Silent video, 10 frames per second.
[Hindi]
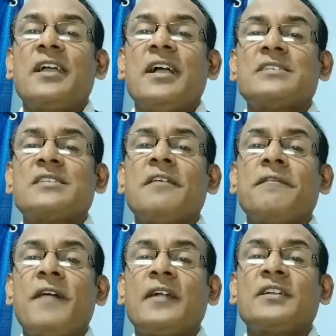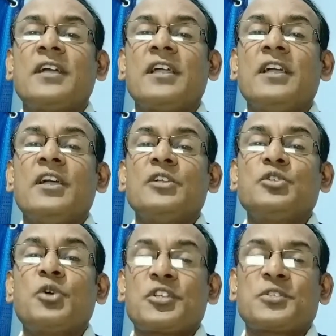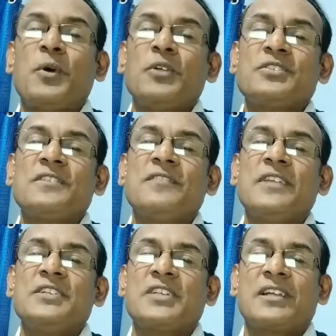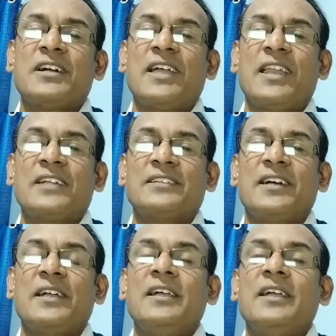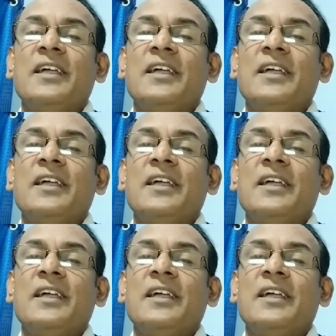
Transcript: एक ऐसा फैक्टर है जो रिस्पॉन्सिव नेचर का कहलाता है